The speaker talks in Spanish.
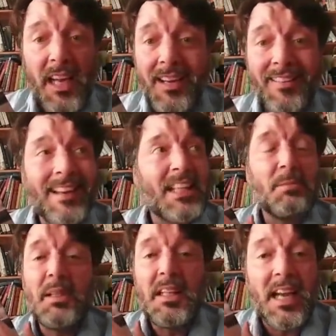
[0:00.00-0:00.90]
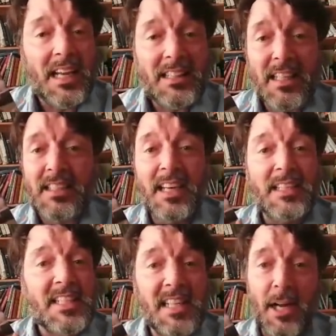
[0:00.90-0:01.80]
ir de las bicicletas en la
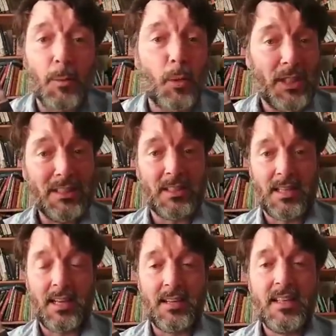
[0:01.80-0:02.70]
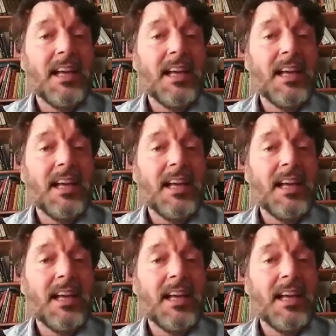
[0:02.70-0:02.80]
China comunista.